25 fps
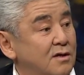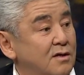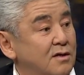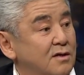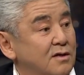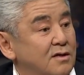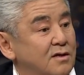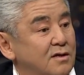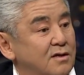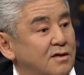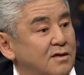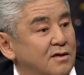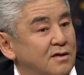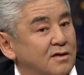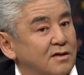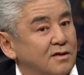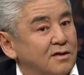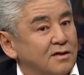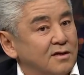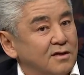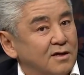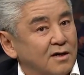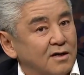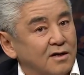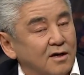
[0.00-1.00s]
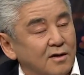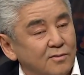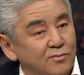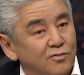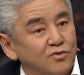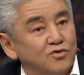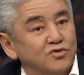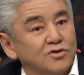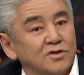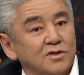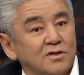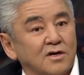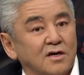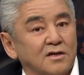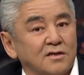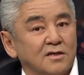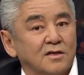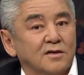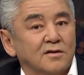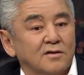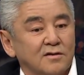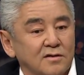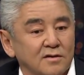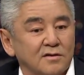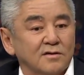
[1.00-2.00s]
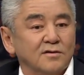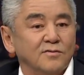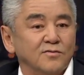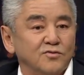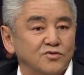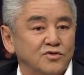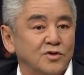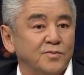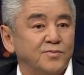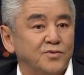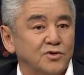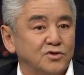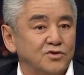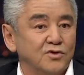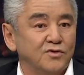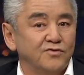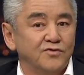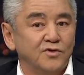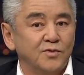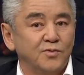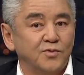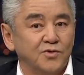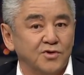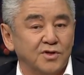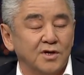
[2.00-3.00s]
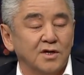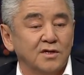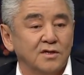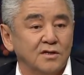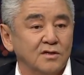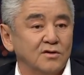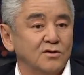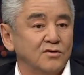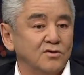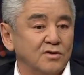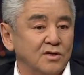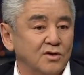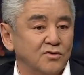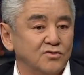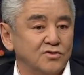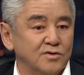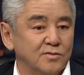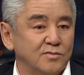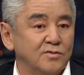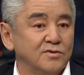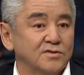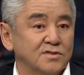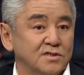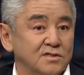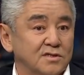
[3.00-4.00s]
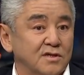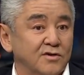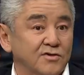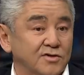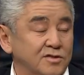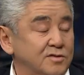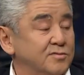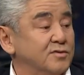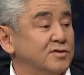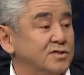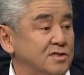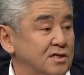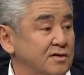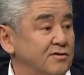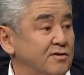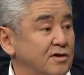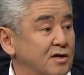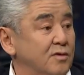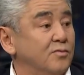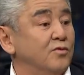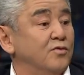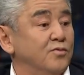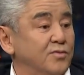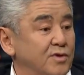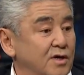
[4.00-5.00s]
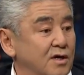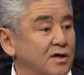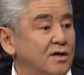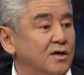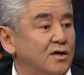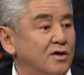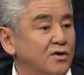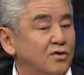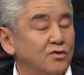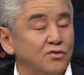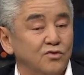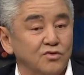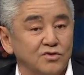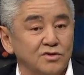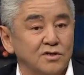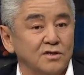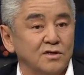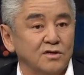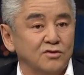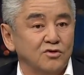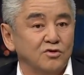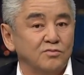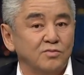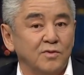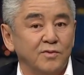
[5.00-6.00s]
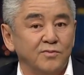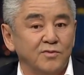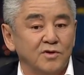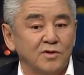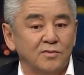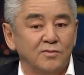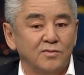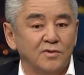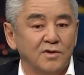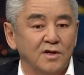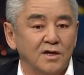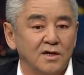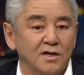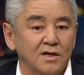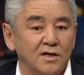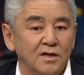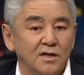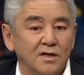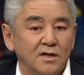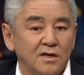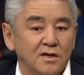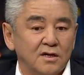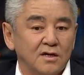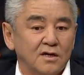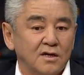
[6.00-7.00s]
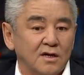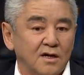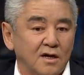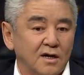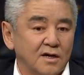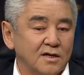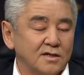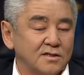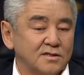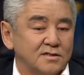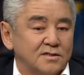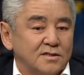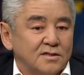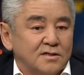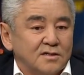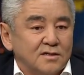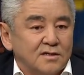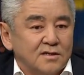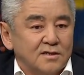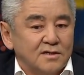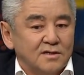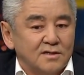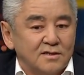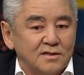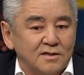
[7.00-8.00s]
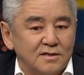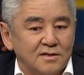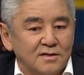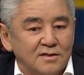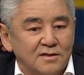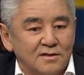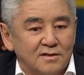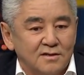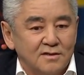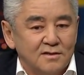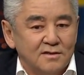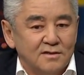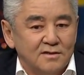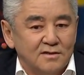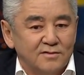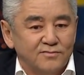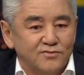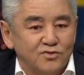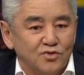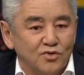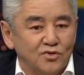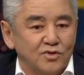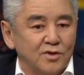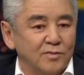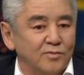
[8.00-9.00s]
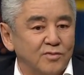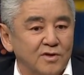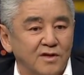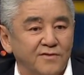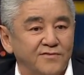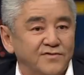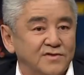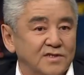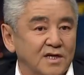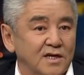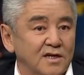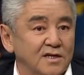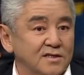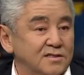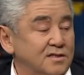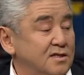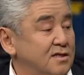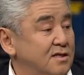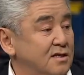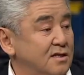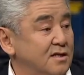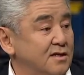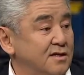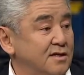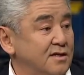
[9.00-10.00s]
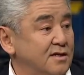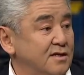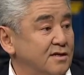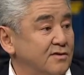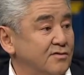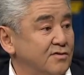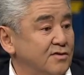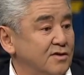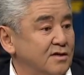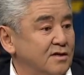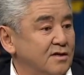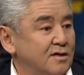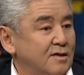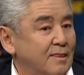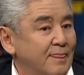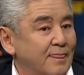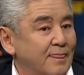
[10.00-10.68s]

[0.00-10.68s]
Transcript: И я как бы уже, когда уже пришел в депутаты, я уже был состоявшимся человеком, у меня уже на тот момент были акции, и все оно было официально задекларировано.